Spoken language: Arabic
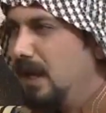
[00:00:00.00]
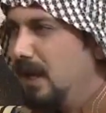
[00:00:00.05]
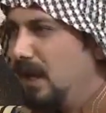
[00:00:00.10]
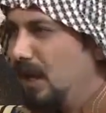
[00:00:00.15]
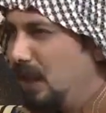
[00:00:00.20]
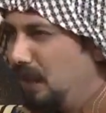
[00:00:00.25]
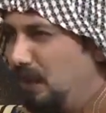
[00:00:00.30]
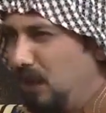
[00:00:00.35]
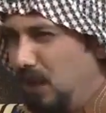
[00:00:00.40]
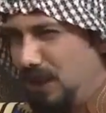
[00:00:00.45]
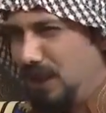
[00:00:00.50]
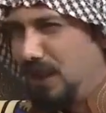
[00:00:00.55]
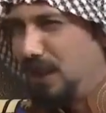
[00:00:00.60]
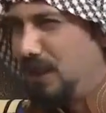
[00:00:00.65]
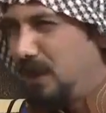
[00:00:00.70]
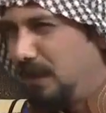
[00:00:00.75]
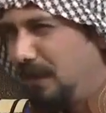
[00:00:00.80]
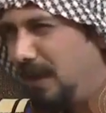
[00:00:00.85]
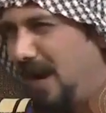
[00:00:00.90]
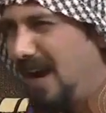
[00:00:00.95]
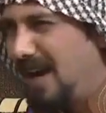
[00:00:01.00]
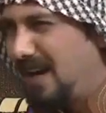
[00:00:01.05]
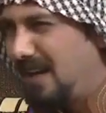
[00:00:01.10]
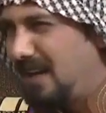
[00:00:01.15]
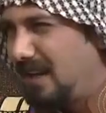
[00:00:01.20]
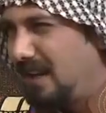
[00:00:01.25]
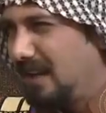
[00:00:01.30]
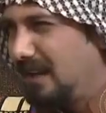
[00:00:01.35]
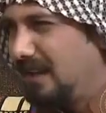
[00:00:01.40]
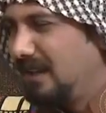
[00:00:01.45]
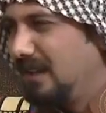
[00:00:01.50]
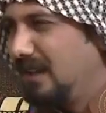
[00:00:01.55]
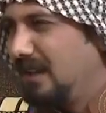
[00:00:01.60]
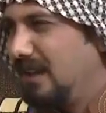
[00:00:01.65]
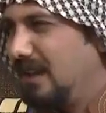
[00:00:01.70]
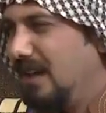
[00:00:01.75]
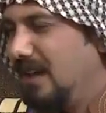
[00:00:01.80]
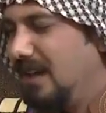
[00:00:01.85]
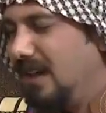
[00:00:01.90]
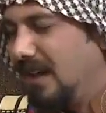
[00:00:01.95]
وبوجه صبحك
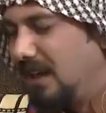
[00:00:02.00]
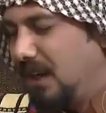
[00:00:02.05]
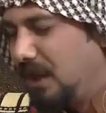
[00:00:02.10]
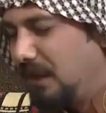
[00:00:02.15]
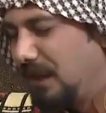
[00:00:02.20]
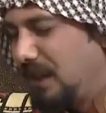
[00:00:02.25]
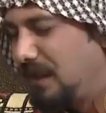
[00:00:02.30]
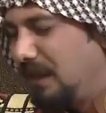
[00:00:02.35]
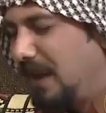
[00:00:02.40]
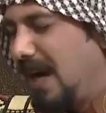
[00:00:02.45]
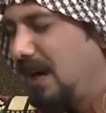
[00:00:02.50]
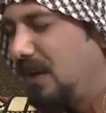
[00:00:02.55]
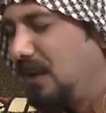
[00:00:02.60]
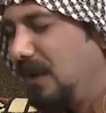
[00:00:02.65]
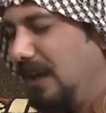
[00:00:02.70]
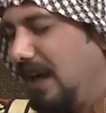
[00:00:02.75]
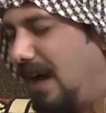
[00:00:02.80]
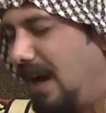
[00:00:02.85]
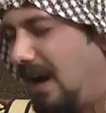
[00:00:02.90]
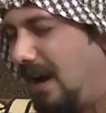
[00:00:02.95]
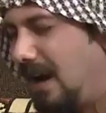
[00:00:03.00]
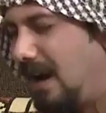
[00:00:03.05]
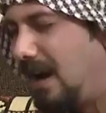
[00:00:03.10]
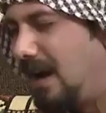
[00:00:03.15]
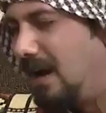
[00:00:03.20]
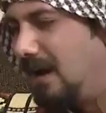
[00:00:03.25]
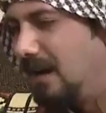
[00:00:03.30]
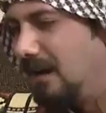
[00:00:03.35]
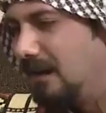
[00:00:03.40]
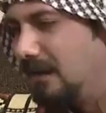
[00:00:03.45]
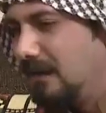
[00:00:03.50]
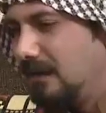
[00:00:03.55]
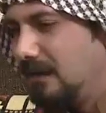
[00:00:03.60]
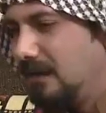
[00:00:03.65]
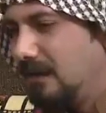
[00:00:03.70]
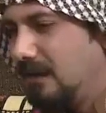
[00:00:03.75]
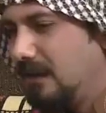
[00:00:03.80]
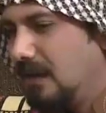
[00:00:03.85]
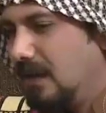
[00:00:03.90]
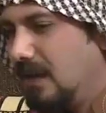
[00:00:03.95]
قمت ما أقول يا الله
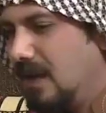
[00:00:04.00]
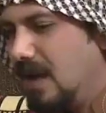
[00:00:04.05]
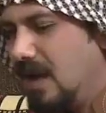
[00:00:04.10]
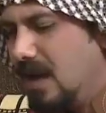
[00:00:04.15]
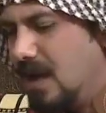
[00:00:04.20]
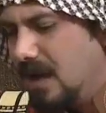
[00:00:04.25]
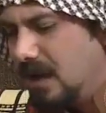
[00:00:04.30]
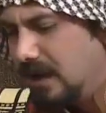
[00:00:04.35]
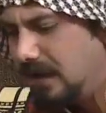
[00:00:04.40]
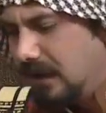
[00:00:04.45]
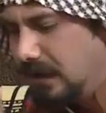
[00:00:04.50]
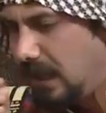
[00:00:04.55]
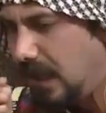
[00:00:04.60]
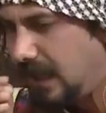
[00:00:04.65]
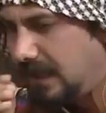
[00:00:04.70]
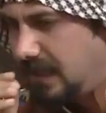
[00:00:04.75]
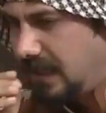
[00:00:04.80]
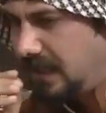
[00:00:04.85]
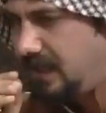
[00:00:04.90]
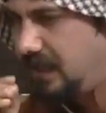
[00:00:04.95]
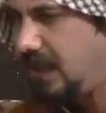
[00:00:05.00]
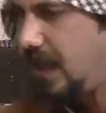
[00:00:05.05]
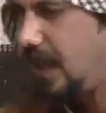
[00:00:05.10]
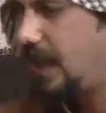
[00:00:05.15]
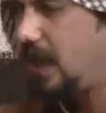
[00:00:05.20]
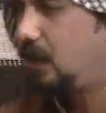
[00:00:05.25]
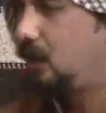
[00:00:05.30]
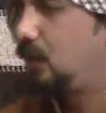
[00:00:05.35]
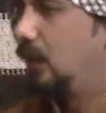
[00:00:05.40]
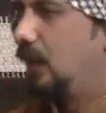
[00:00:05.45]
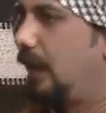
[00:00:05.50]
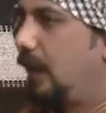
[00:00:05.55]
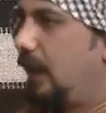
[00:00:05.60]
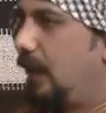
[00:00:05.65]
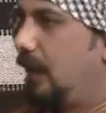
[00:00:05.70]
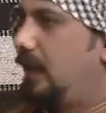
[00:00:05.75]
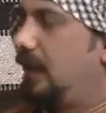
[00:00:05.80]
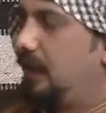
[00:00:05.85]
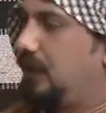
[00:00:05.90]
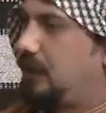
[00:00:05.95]
يا ستار أقول مع
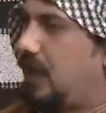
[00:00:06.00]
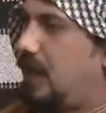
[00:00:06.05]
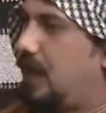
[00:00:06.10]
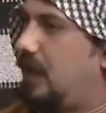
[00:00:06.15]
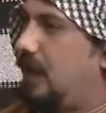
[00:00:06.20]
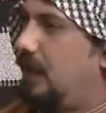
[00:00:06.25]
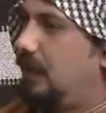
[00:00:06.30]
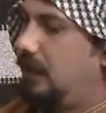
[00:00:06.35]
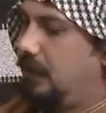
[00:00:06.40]
اللي يجرى لي